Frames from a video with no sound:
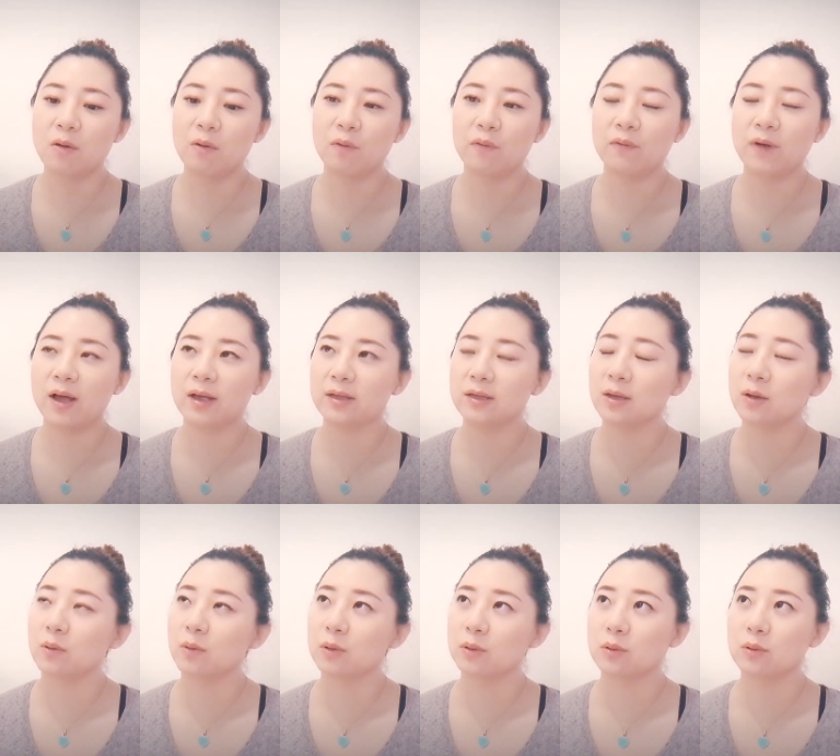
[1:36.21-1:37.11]
我发
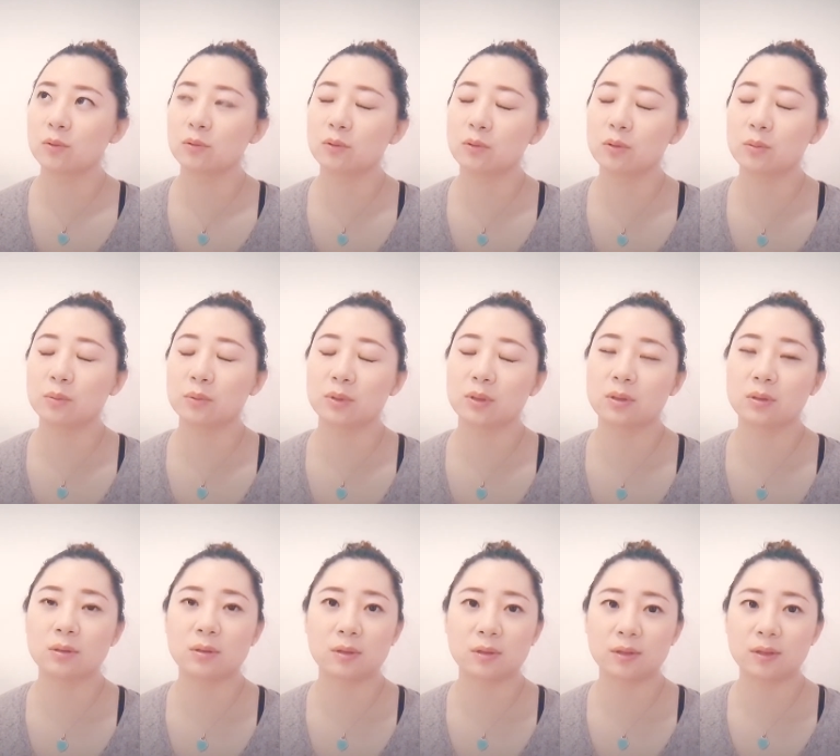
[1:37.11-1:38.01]
现我 YouTube
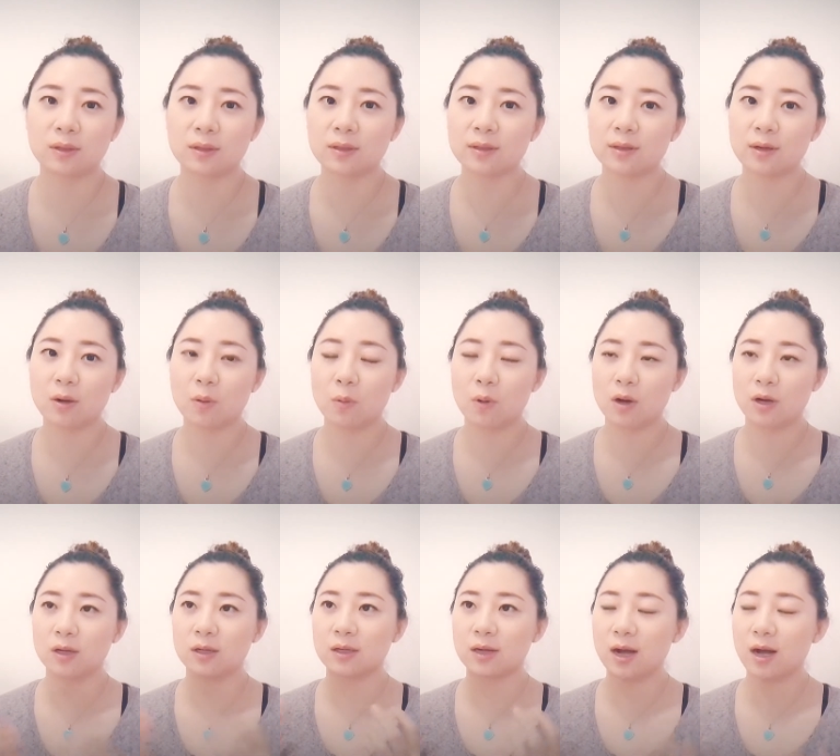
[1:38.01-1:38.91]
其实
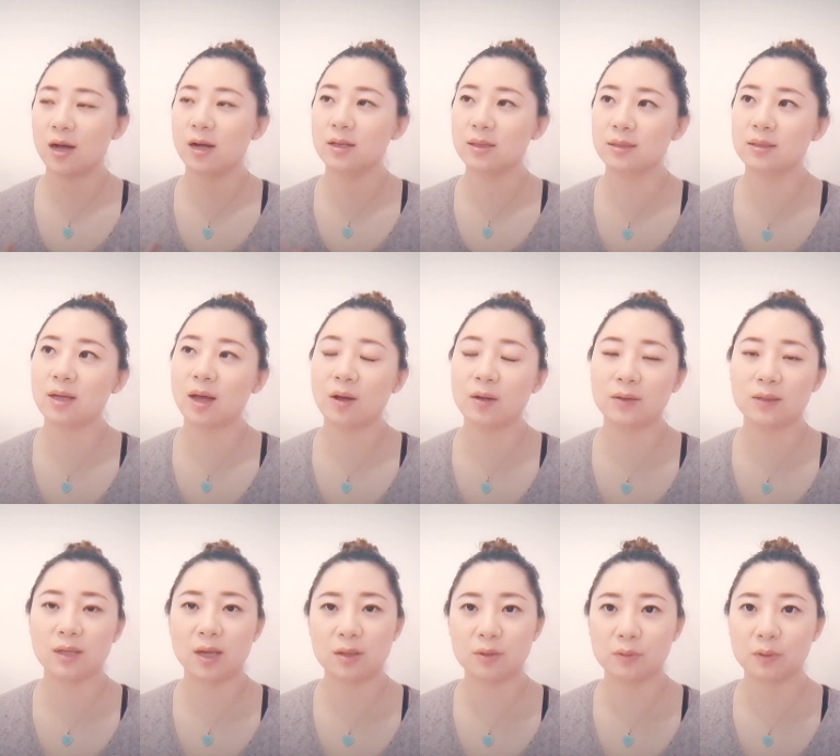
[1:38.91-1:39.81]
我很早以
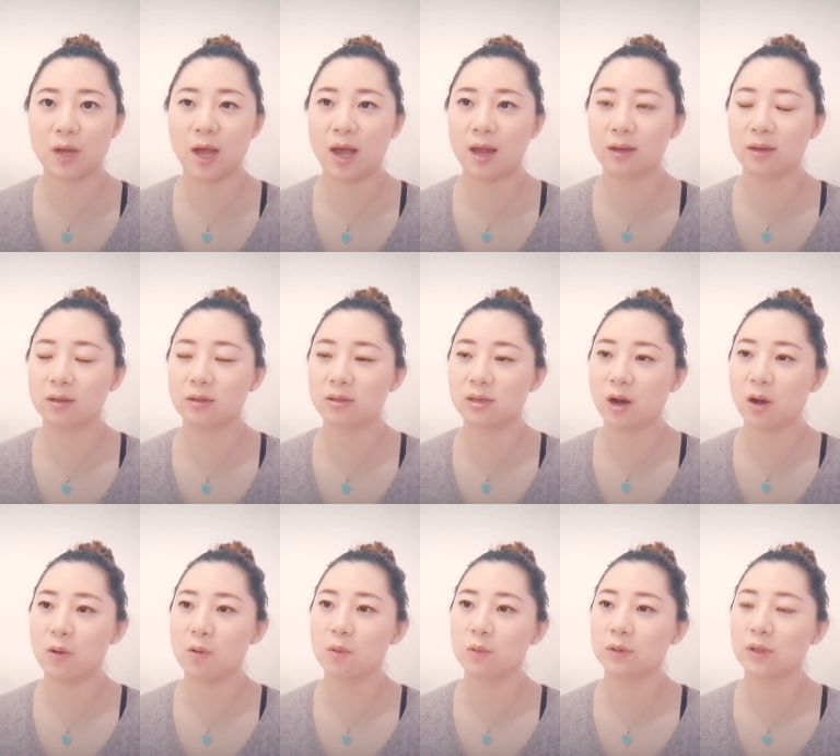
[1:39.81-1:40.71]
前就开了一个
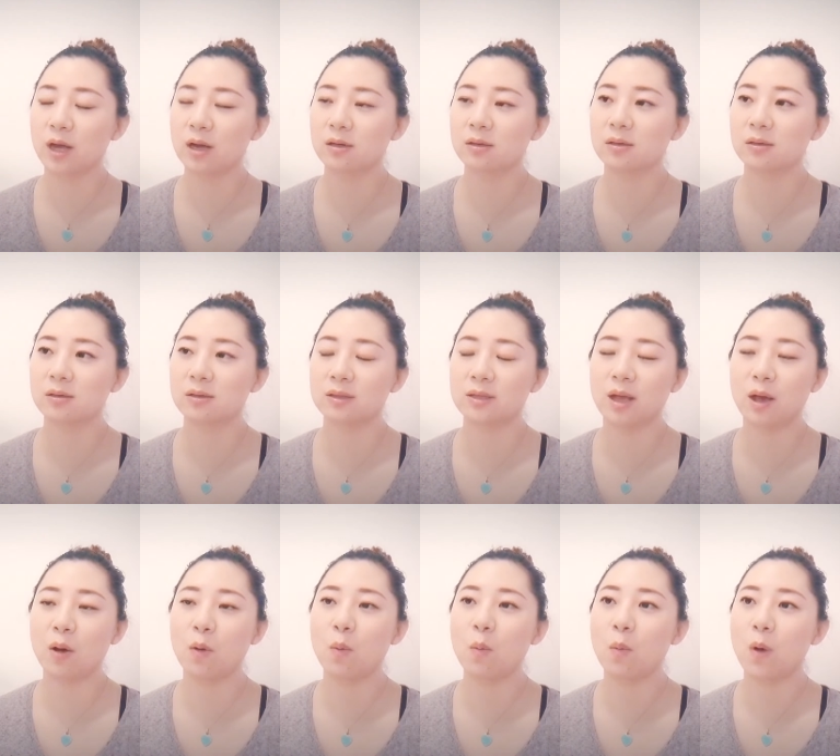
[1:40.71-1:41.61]
账户，但是之
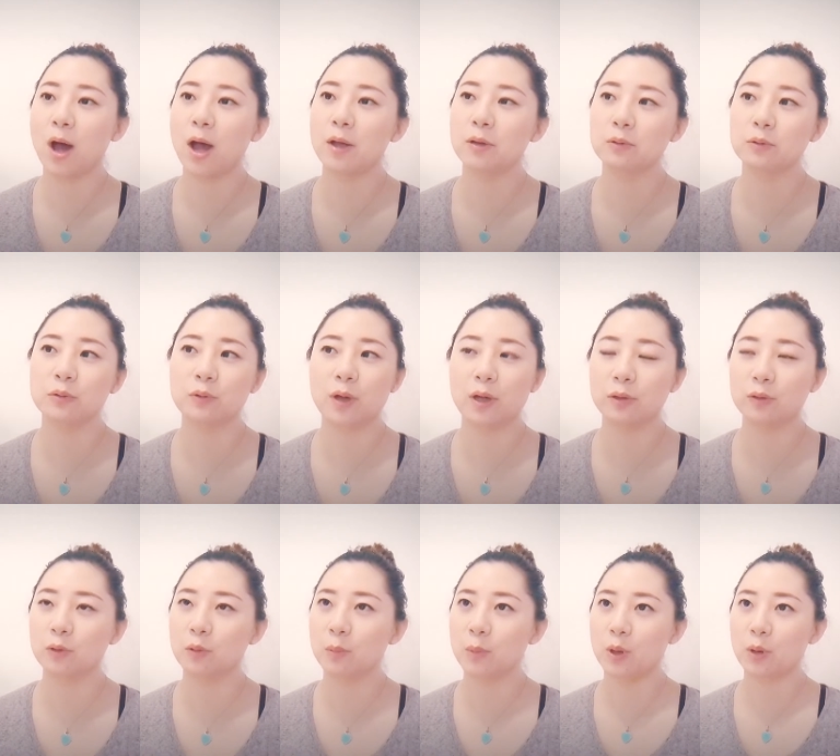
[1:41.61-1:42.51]
前完全
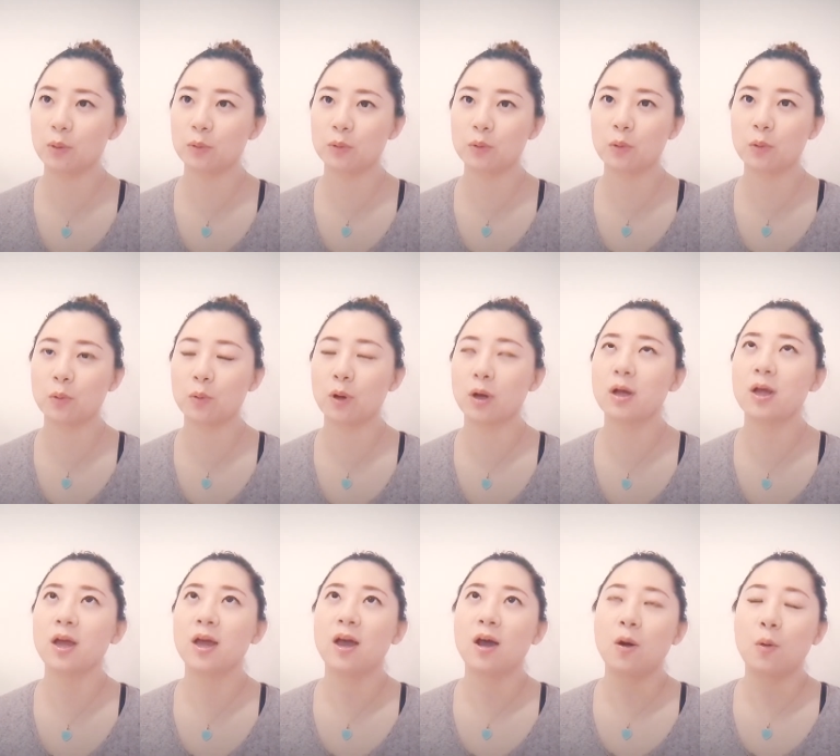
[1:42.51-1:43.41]
都没有用过，